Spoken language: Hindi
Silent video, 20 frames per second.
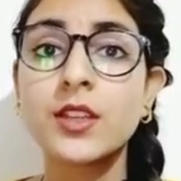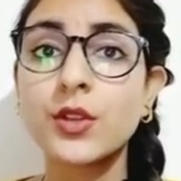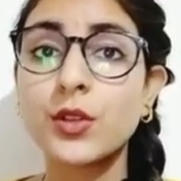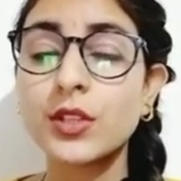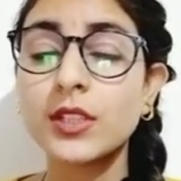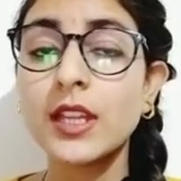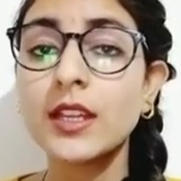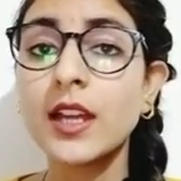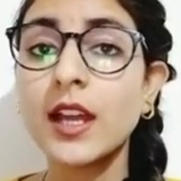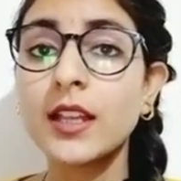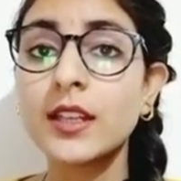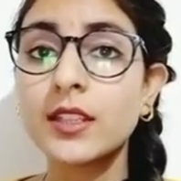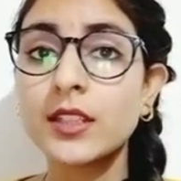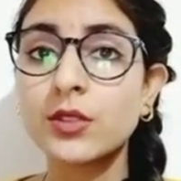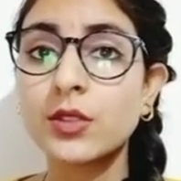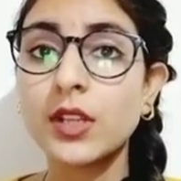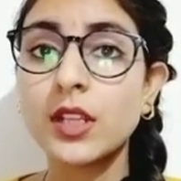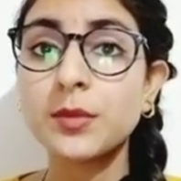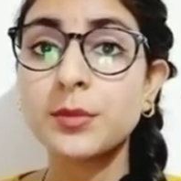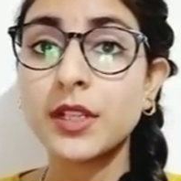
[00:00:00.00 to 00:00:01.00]
कोरोना काल
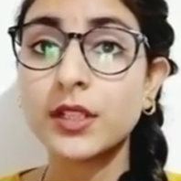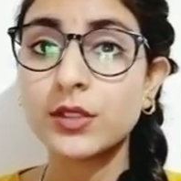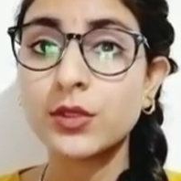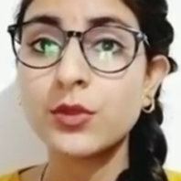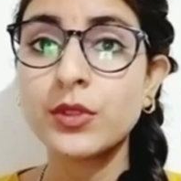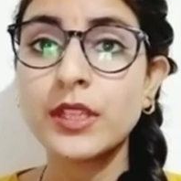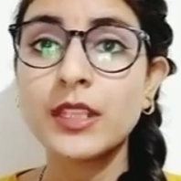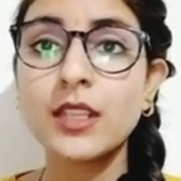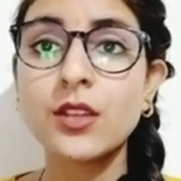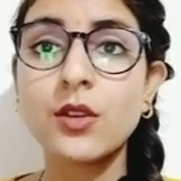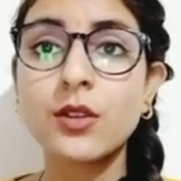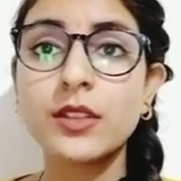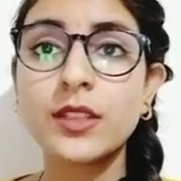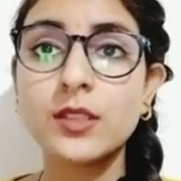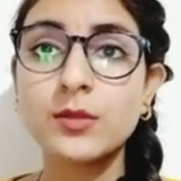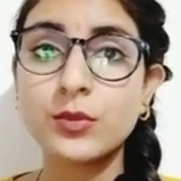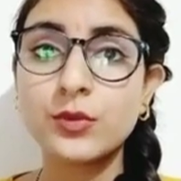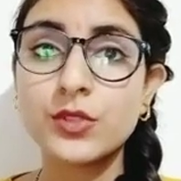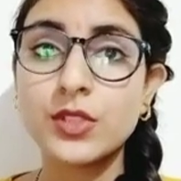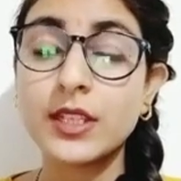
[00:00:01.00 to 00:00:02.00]
के दौरान भक्तों के लिए
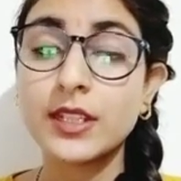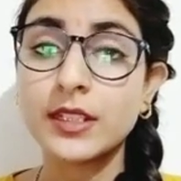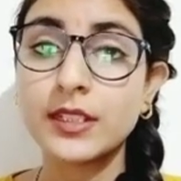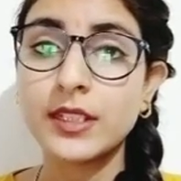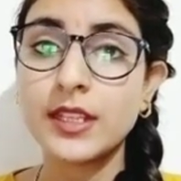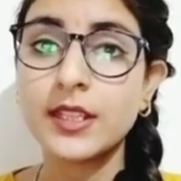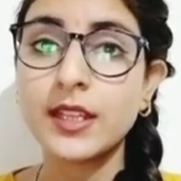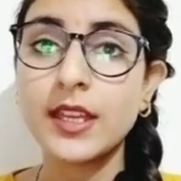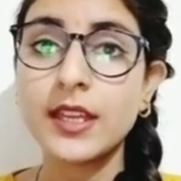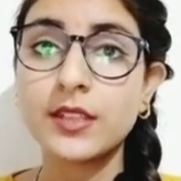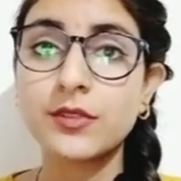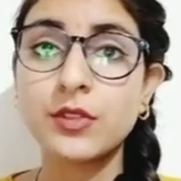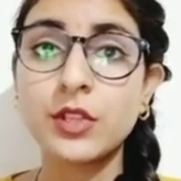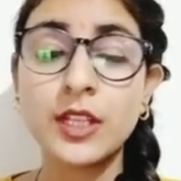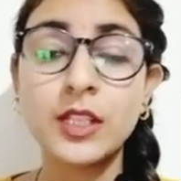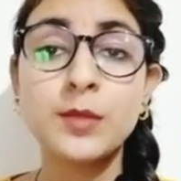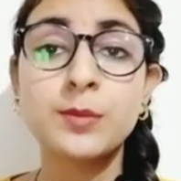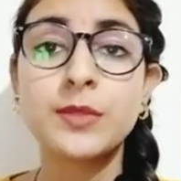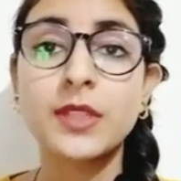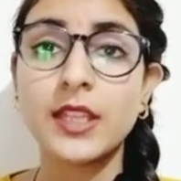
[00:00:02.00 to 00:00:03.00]
ऑनलाइन पूजा करने का एक
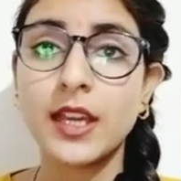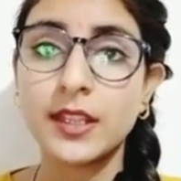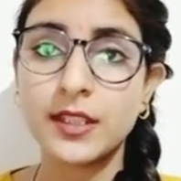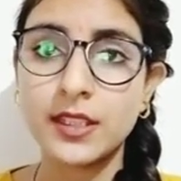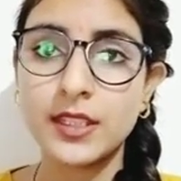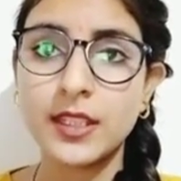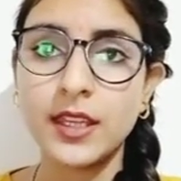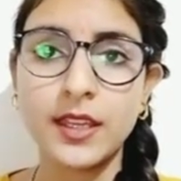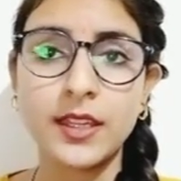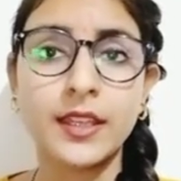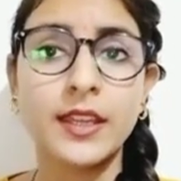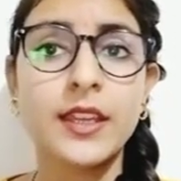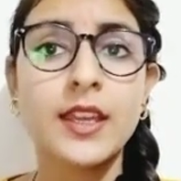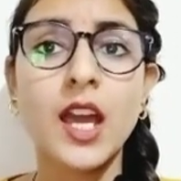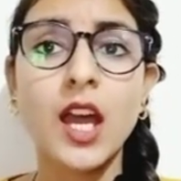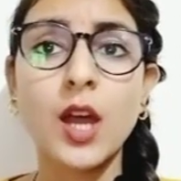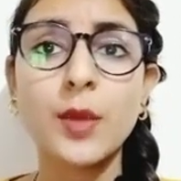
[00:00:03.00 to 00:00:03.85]
विकल्प तैयार किया है